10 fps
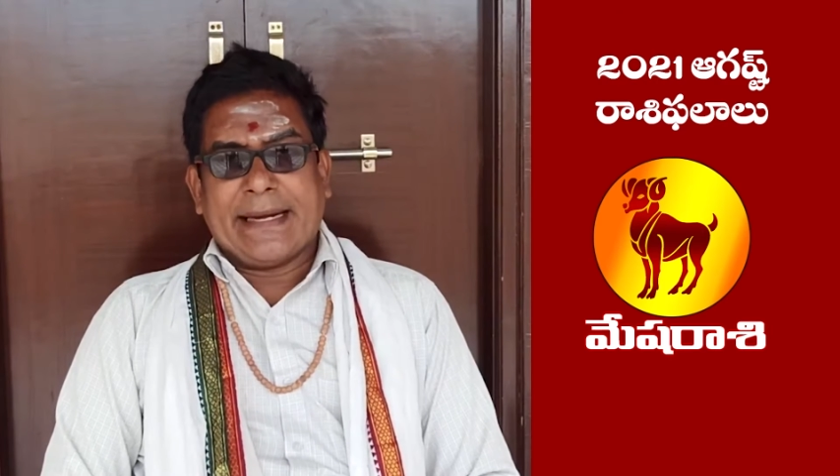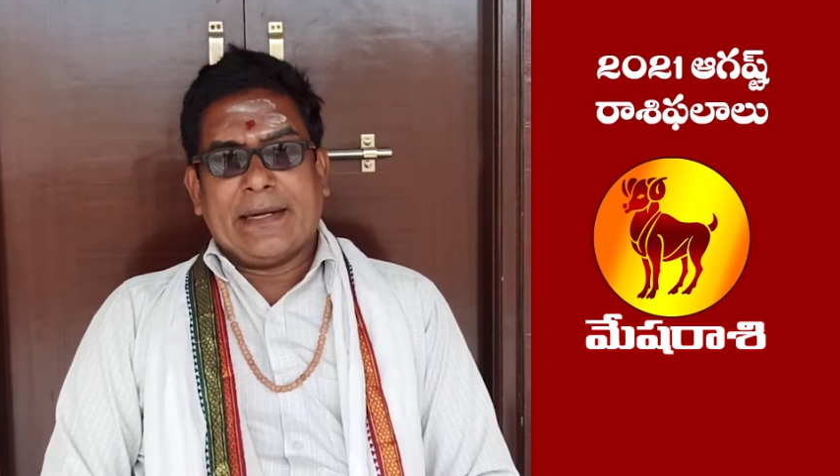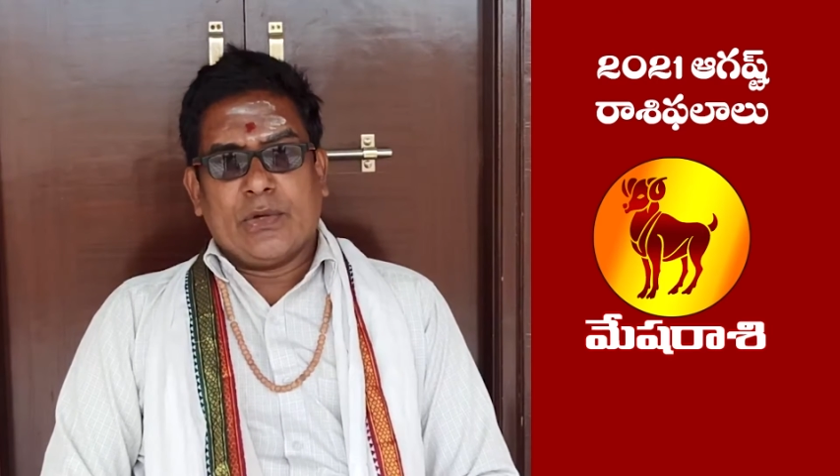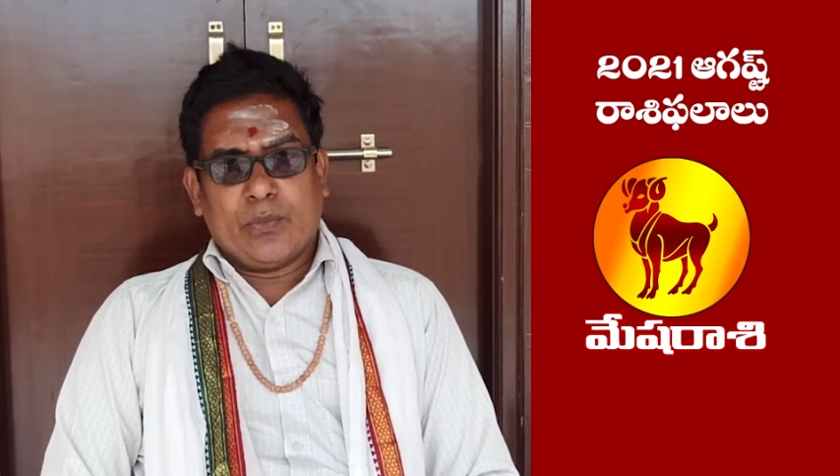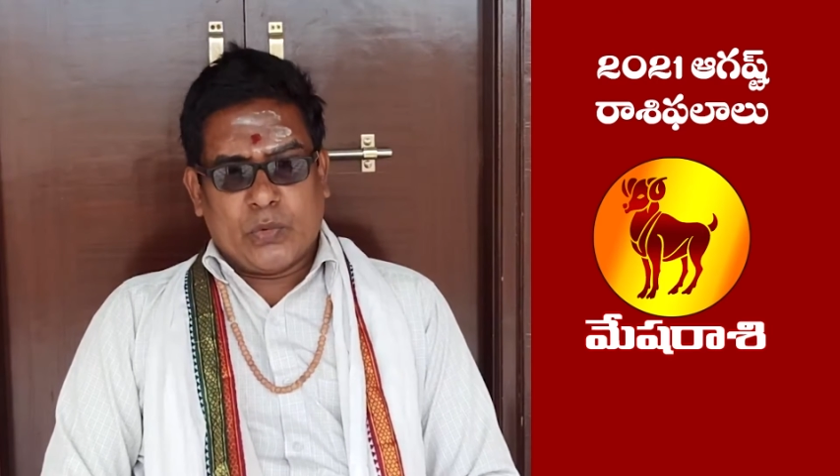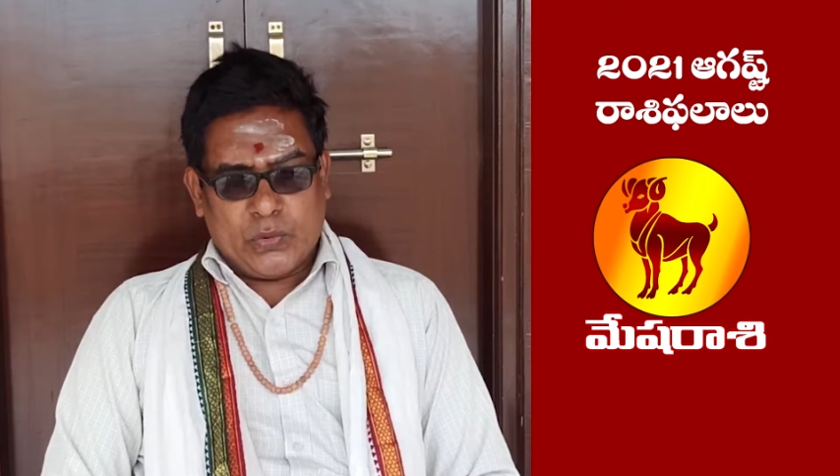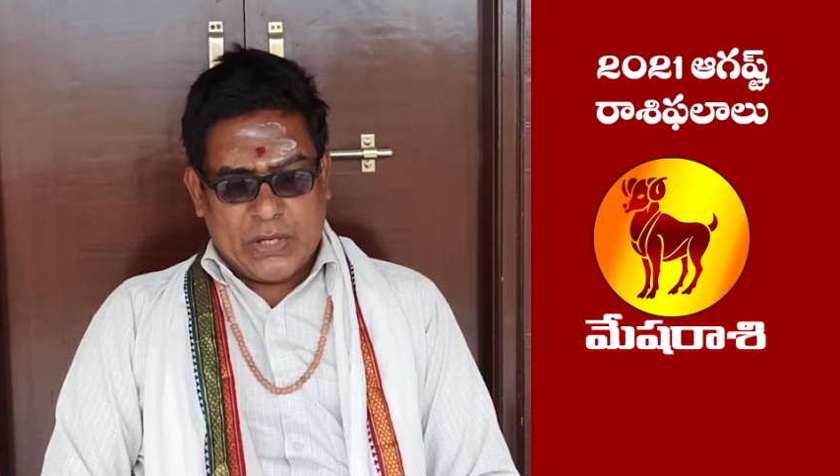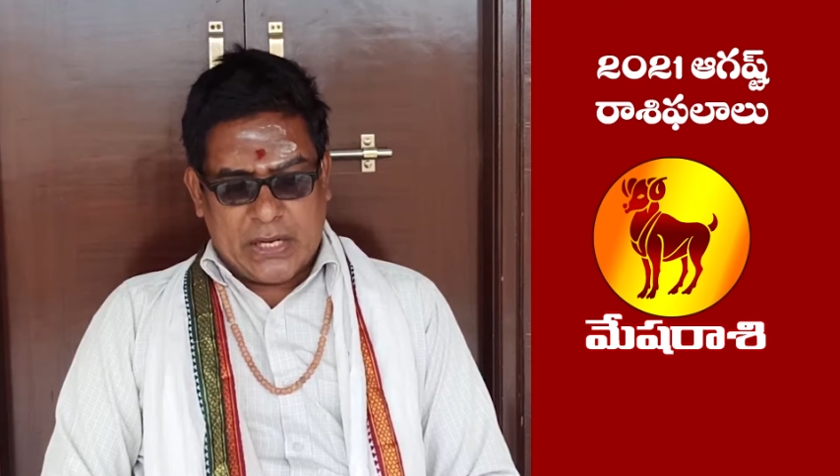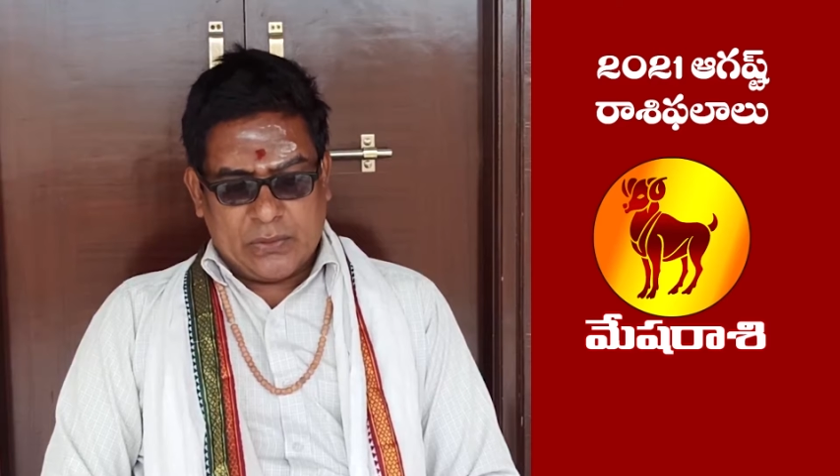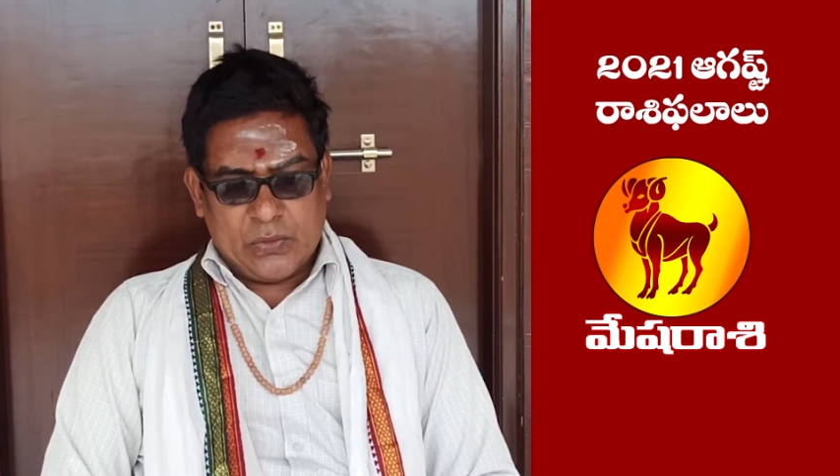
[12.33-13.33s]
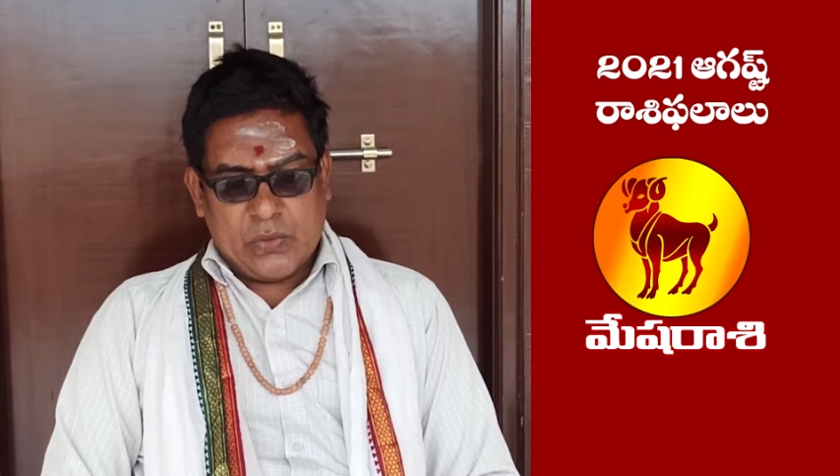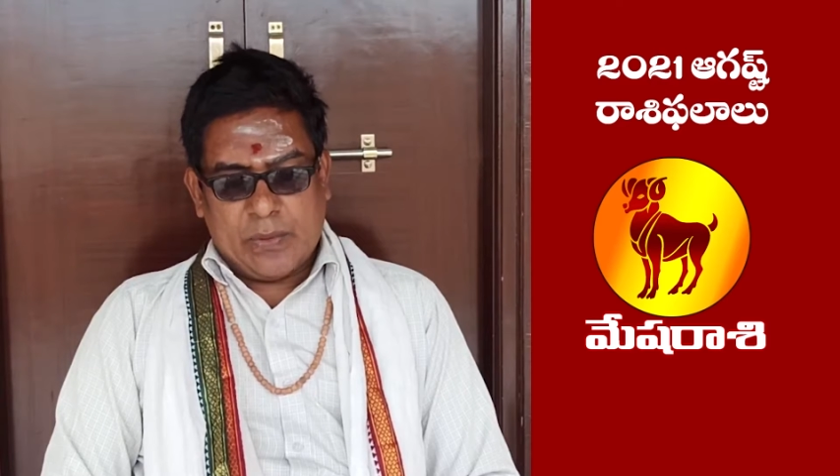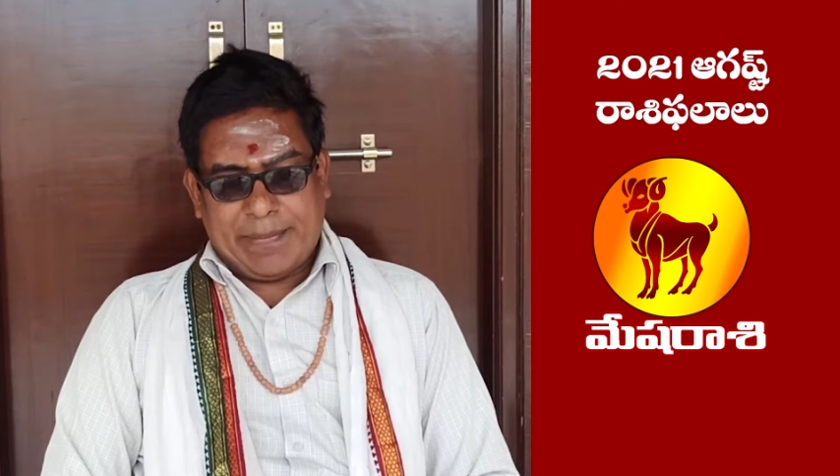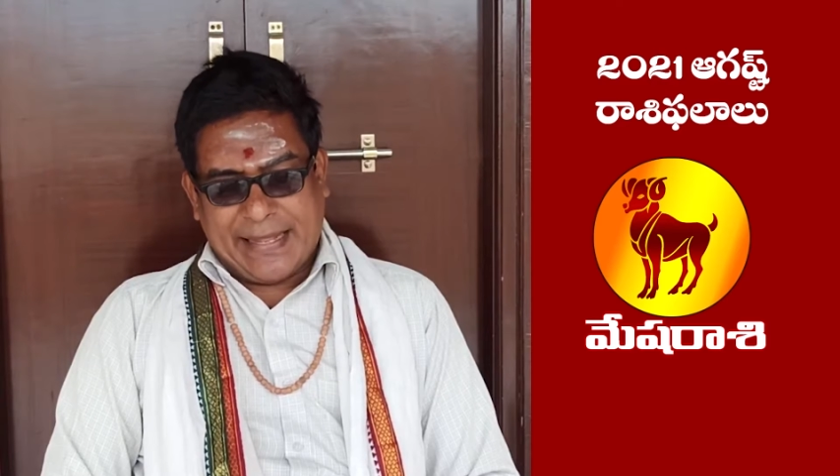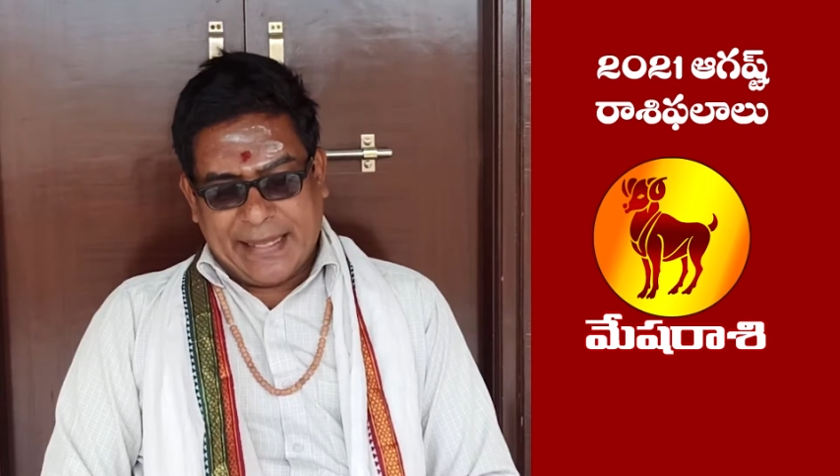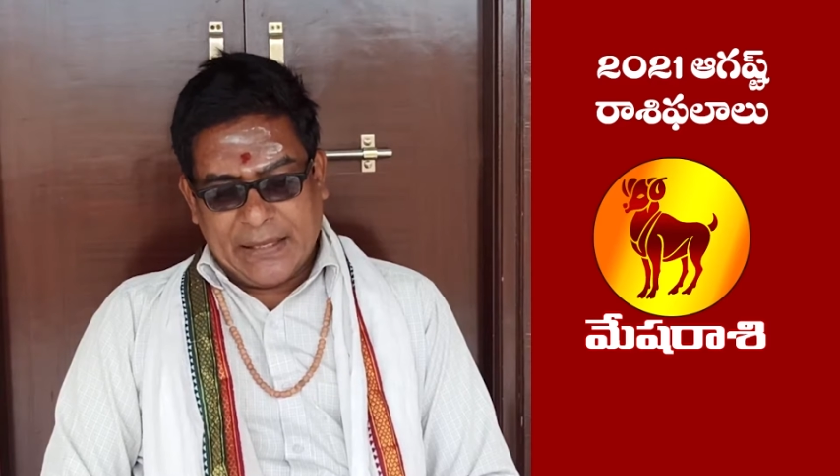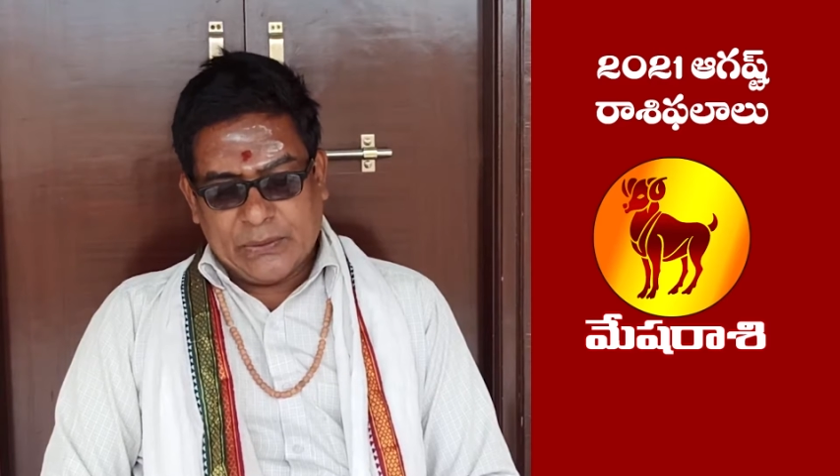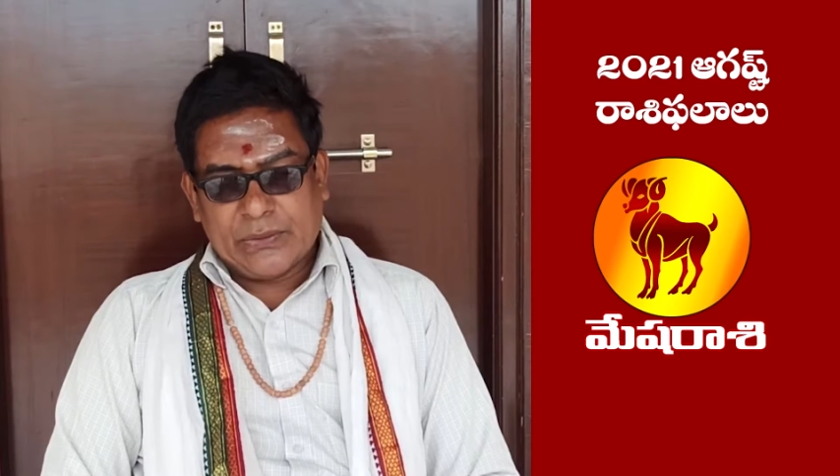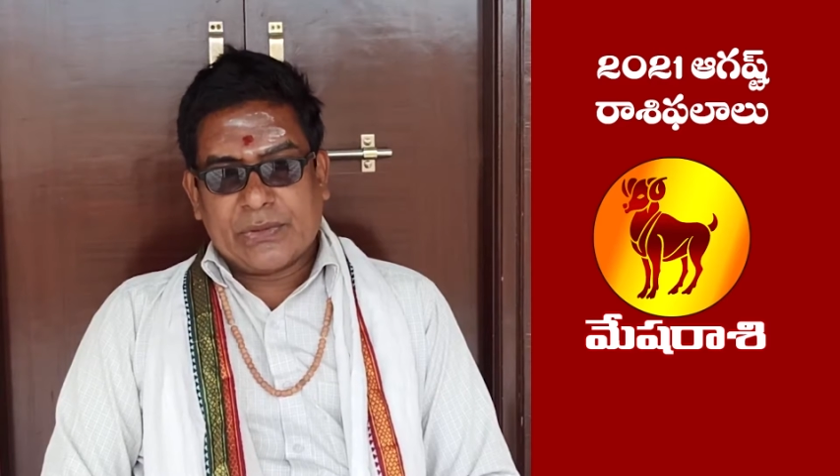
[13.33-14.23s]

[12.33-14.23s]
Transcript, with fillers: రెండు మూడు నాలుగు పాదాలు